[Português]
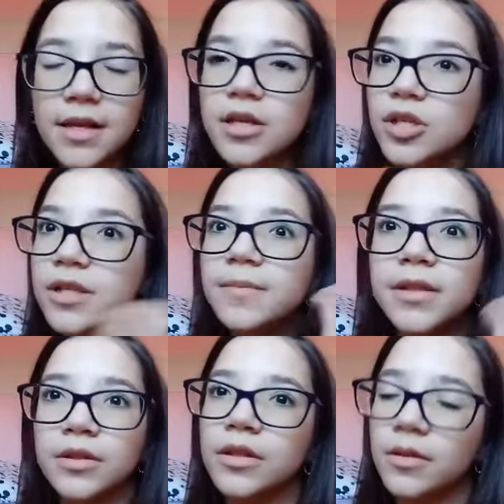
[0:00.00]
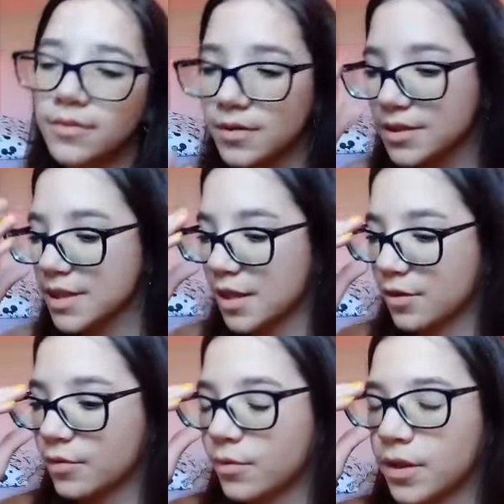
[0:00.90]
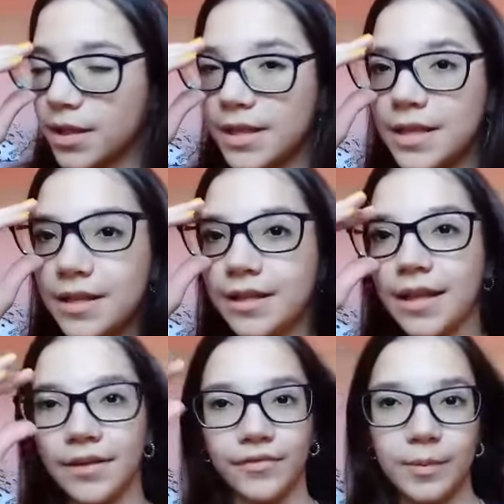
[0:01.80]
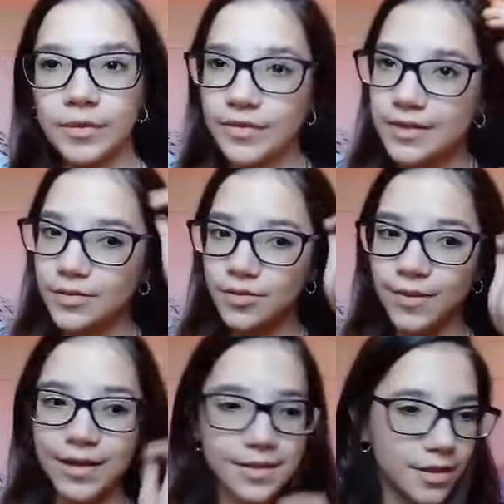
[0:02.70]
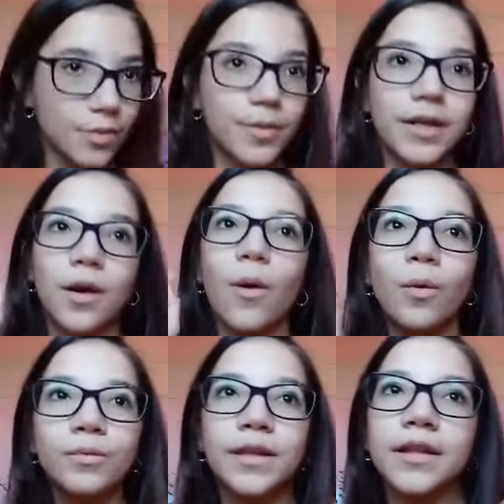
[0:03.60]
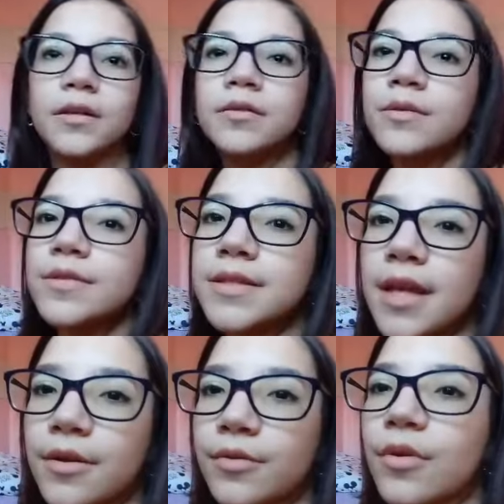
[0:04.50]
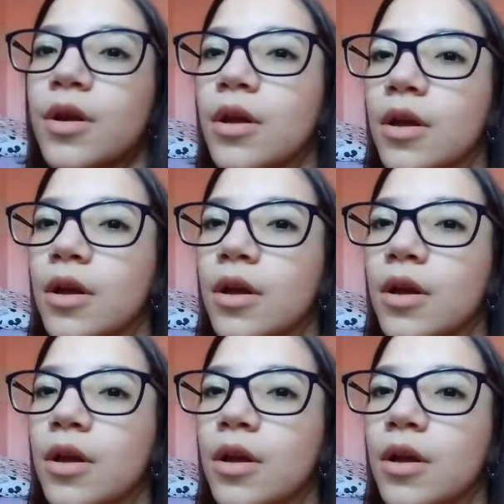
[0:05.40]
Só que, mano, não deu certo. E, né, vamos ver se hoje vai dar certo. Porque ontem não deu certo.